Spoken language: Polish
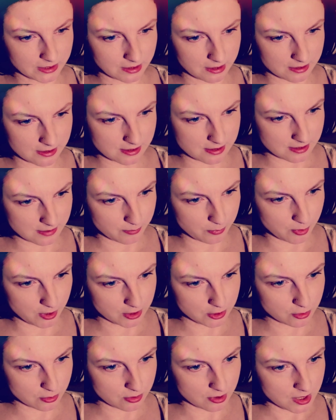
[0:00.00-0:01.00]
granicy
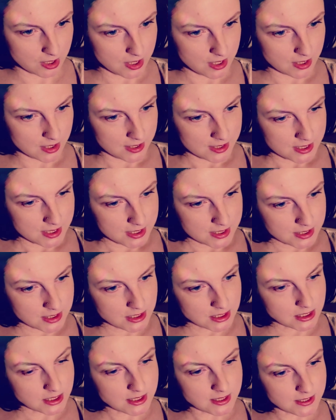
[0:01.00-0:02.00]
płaczu.
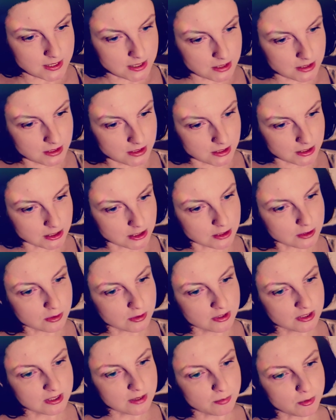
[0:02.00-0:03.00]
Nie, nie, nie, tylko
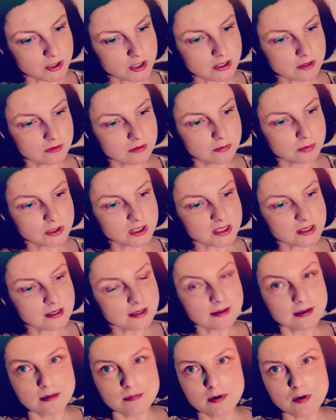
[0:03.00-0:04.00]
nie płacz, no bo cię
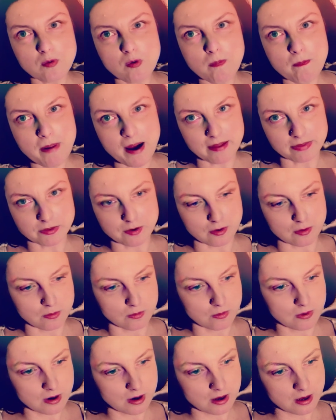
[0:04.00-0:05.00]
zajebie łopatą.
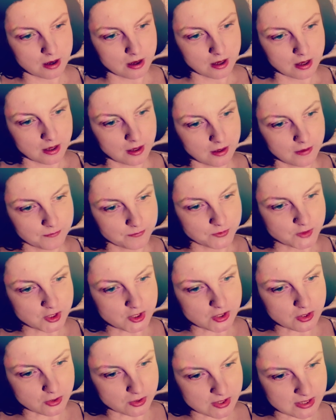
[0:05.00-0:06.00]

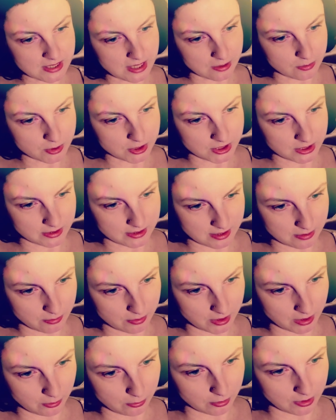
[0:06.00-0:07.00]
Dziecko rozdarło się na cały
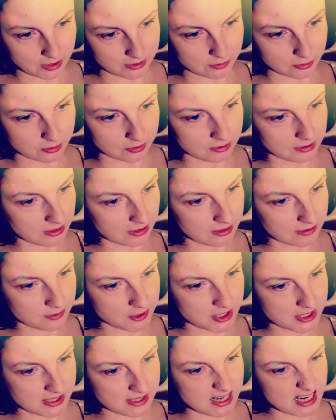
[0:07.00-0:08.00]
regulator, draga
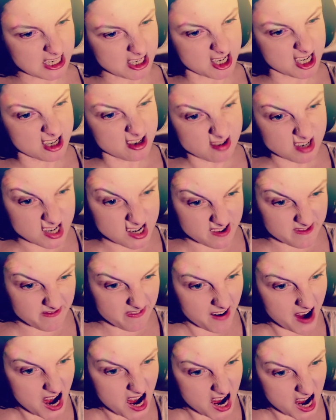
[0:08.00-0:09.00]
wrzasnęła
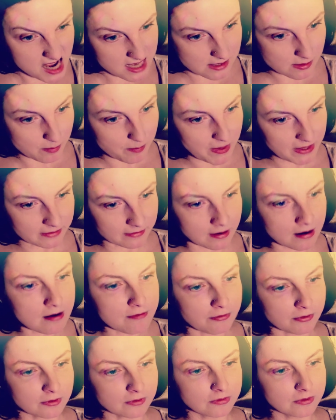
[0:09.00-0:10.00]
kurwa, Zupa,
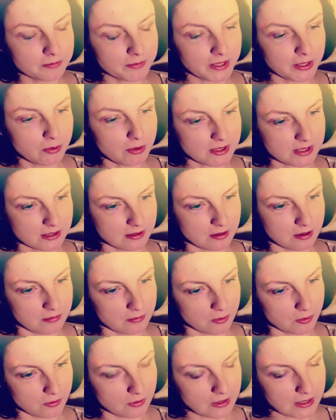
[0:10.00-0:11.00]
telefon i wybiegła z
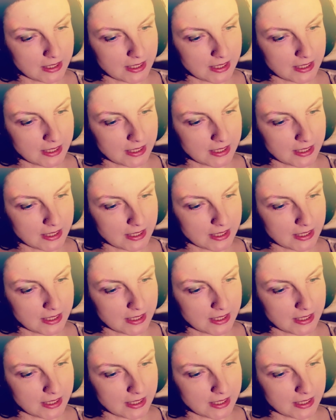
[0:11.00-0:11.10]
domu.